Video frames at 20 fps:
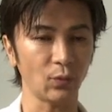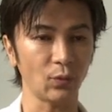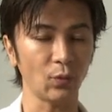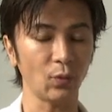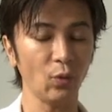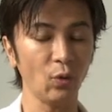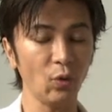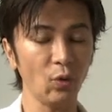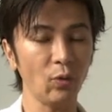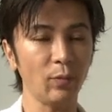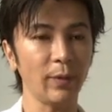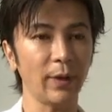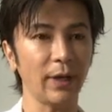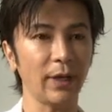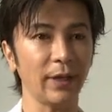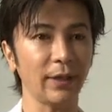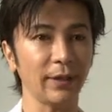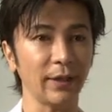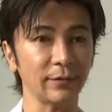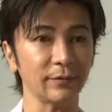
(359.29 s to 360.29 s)

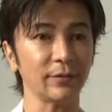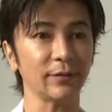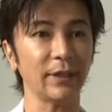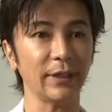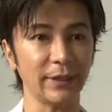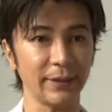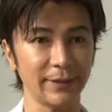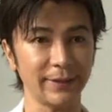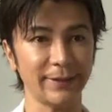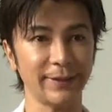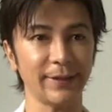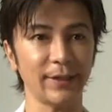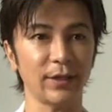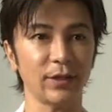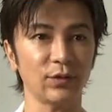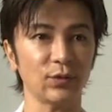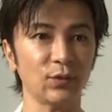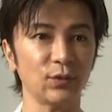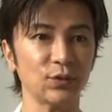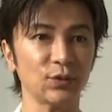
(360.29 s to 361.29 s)
オーバーなぐらい
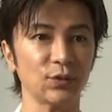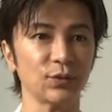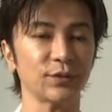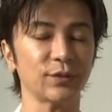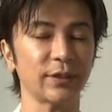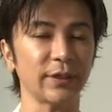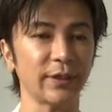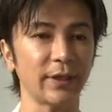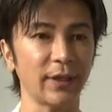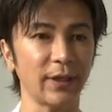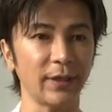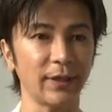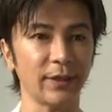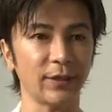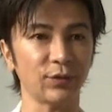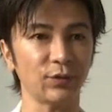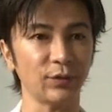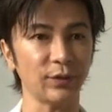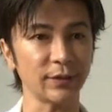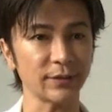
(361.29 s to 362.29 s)
表情をつけて
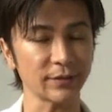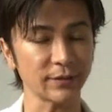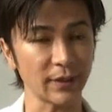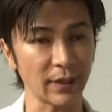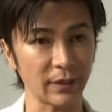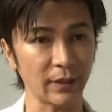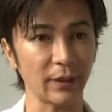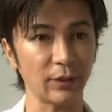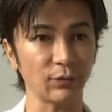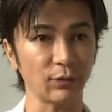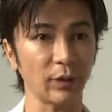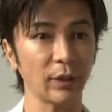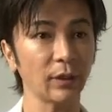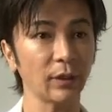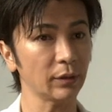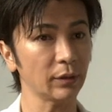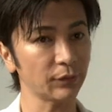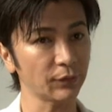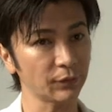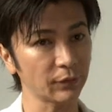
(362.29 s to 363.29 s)
人に伝えないとな
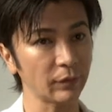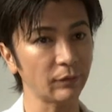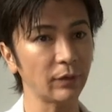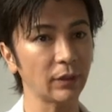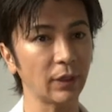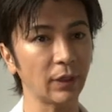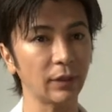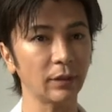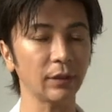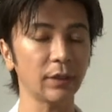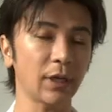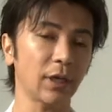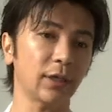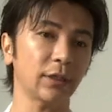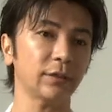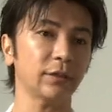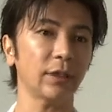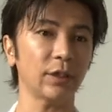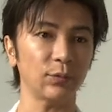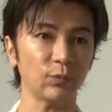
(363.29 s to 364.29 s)
伝わらな
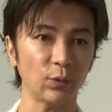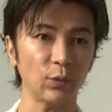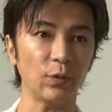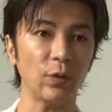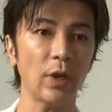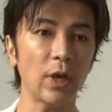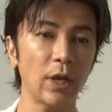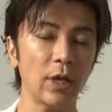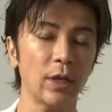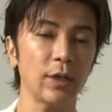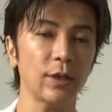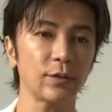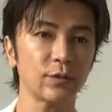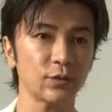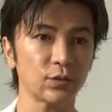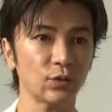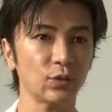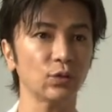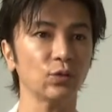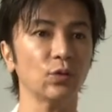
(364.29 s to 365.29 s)
かったりも
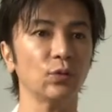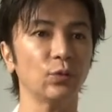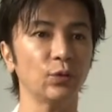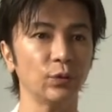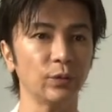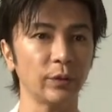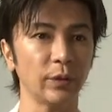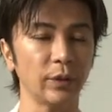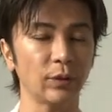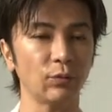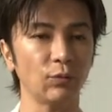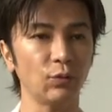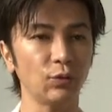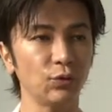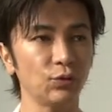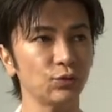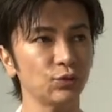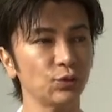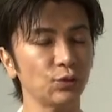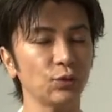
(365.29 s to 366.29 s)
すると思うんで、こう
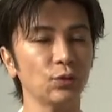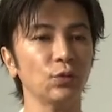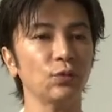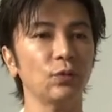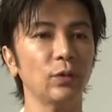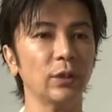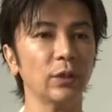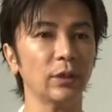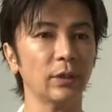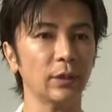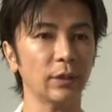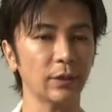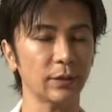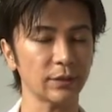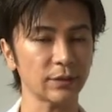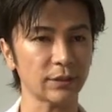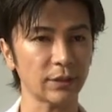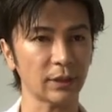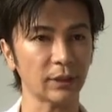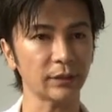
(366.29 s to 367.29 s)
いう状況は
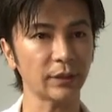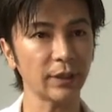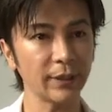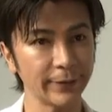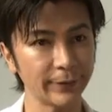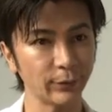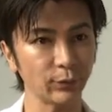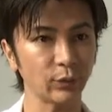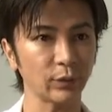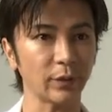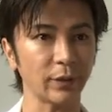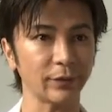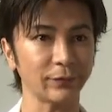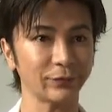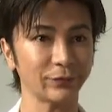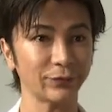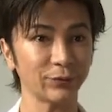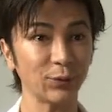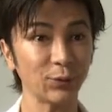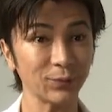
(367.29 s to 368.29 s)
逆手にとって
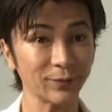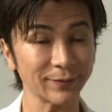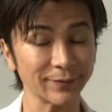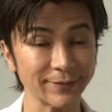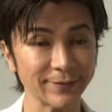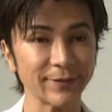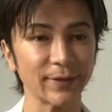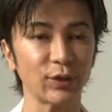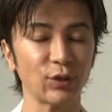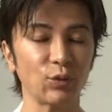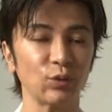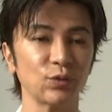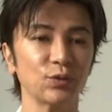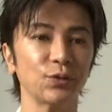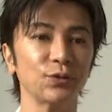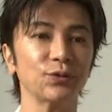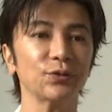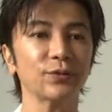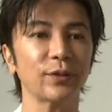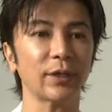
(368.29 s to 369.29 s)
すごく表
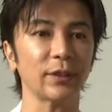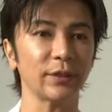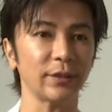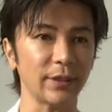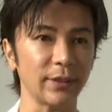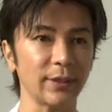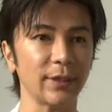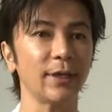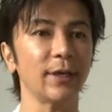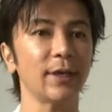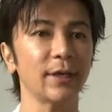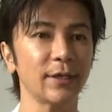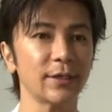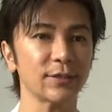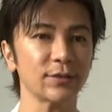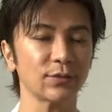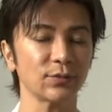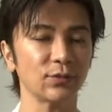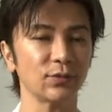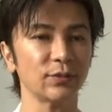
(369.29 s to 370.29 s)
情豊かに
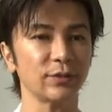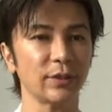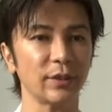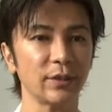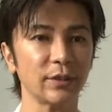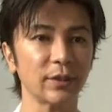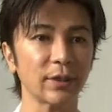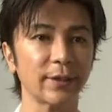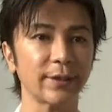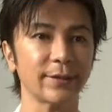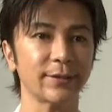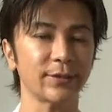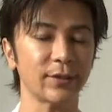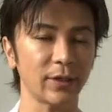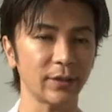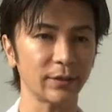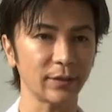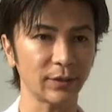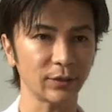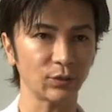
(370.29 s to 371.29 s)
過ごしていただき
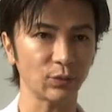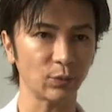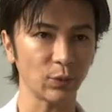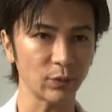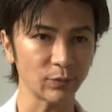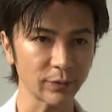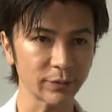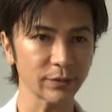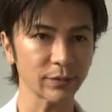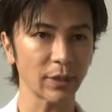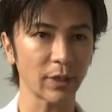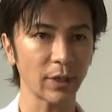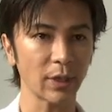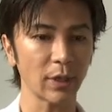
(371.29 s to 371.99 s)
たいなと思います。